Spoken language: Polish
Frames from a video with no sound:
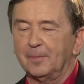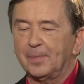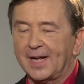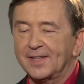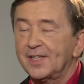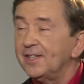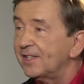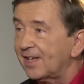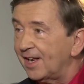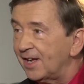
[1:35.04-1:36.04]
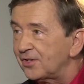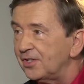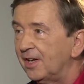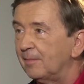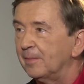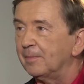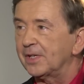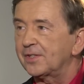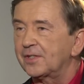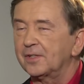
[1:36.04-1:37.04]
pracę, niezależnie,
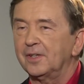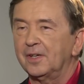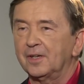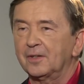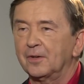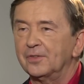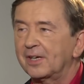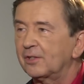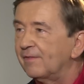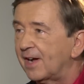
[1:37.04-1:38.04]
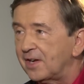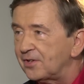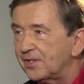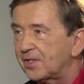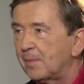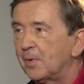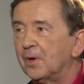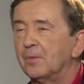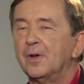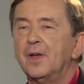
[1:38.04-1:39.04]
bez kontaktowania się ze mną,